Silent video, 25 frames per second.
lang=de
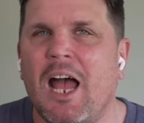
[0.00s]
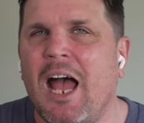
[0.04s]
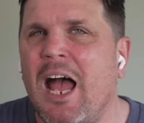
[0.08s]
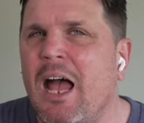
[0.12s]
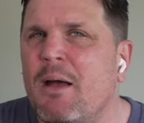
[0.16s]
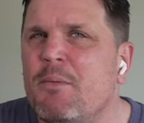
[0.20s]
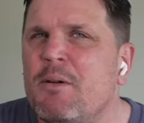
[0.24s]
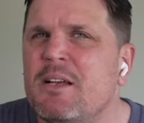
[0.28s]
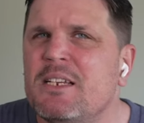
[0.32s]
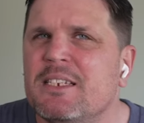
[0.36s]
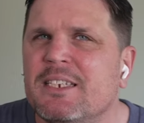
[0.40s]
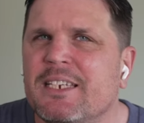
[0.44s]

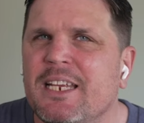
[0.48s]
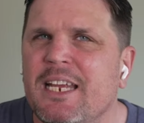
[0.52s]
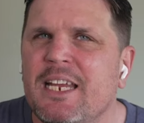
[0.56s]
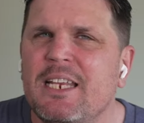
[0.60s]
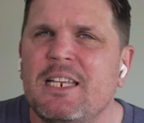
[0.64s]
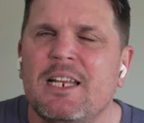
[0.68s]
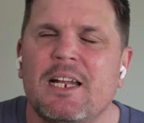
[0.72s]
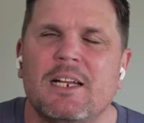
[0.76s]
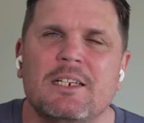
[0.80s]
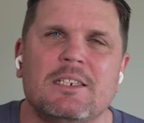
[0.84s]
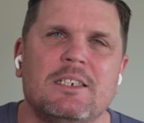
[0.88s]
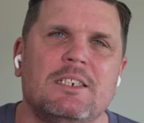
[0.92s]
Aber es
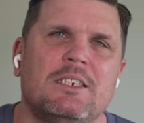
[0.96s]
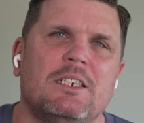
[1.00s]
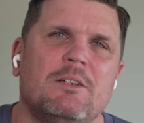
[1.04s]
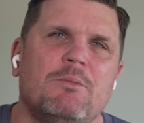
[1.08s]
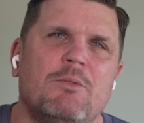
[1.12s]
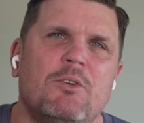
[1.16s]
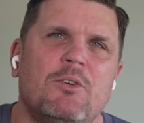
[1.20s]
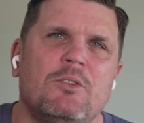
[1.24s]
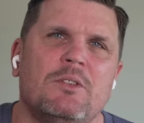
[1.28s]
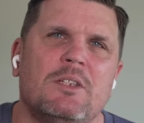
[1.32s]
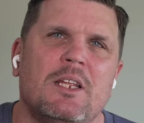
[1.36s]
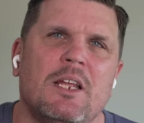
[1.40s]
geht halt nicht
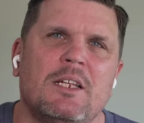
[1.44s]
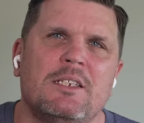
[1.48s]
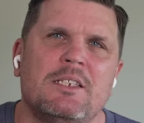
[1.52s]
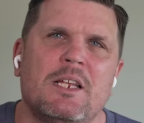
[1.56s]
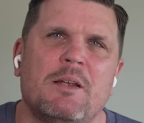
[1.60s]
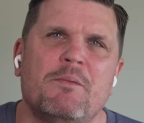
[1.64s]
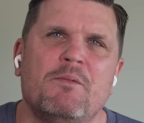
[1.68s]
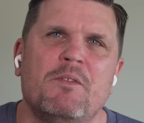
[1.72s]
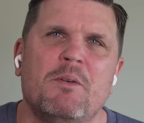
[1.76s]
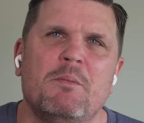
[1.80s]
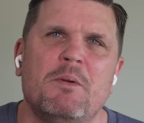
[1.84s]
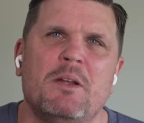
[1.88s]
immer und
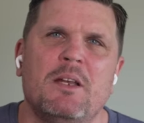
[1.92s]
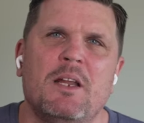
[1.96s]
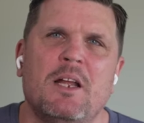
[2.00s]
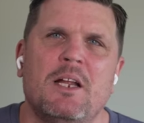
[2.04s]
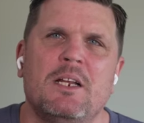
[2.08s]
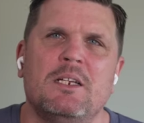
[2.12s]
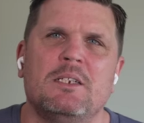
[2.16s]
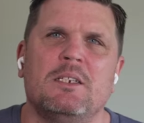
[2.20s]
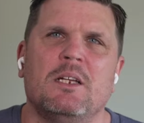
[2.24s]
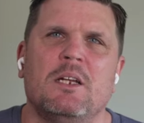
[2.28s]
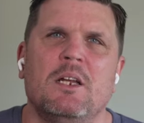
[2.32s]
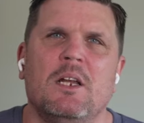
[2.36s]
deshalb will man
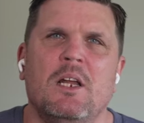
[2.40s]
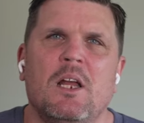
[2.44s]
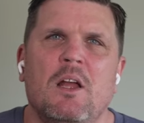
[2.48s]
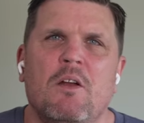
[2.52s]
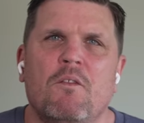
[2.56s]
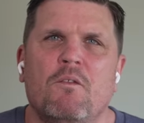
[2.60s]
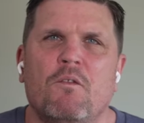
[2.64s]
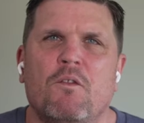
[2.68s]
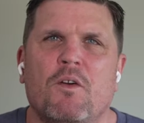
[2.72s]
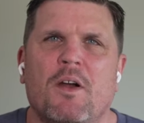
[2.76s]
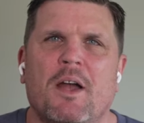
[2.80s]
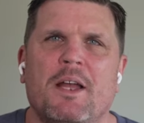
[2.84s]
halt
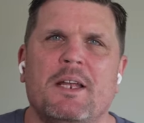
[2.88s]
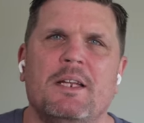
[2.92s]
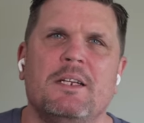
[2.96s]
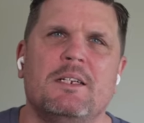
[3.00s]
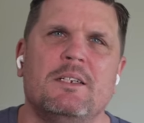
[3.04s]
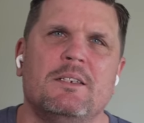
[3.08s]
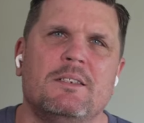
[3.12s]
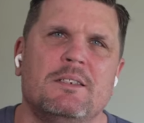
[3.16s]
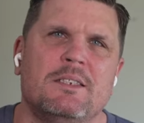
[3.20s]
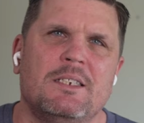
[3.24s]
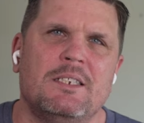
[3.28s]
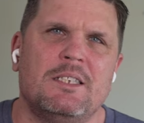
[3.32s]

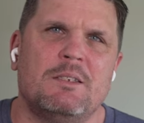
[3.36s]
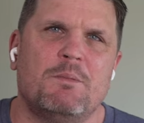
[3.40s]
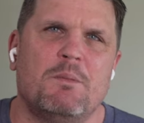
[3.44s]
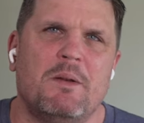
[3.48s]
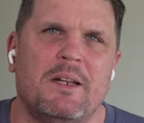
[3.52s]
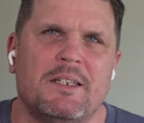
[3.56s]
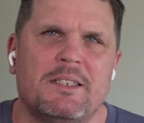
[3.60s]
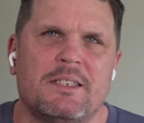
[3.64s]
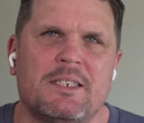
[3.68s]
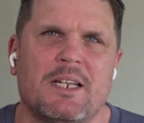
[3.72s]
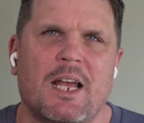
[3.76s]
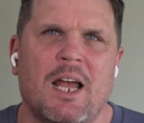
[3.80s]
freie
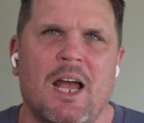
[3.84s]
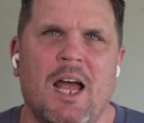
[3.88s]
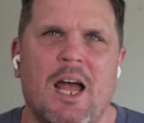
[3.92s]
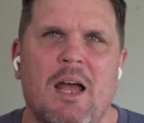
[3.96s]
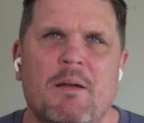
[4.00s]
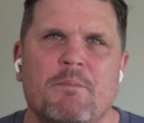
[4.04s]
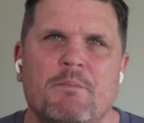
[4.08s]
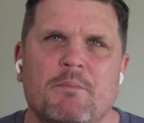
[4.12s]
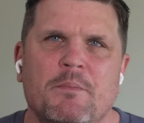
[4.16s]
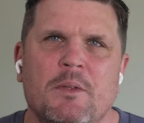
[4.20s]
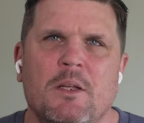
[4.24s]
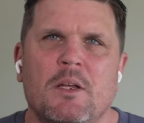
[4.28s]
Sitzplätze
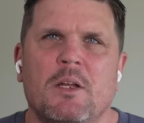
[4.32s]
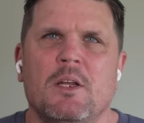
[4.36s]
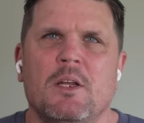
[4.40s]
haben.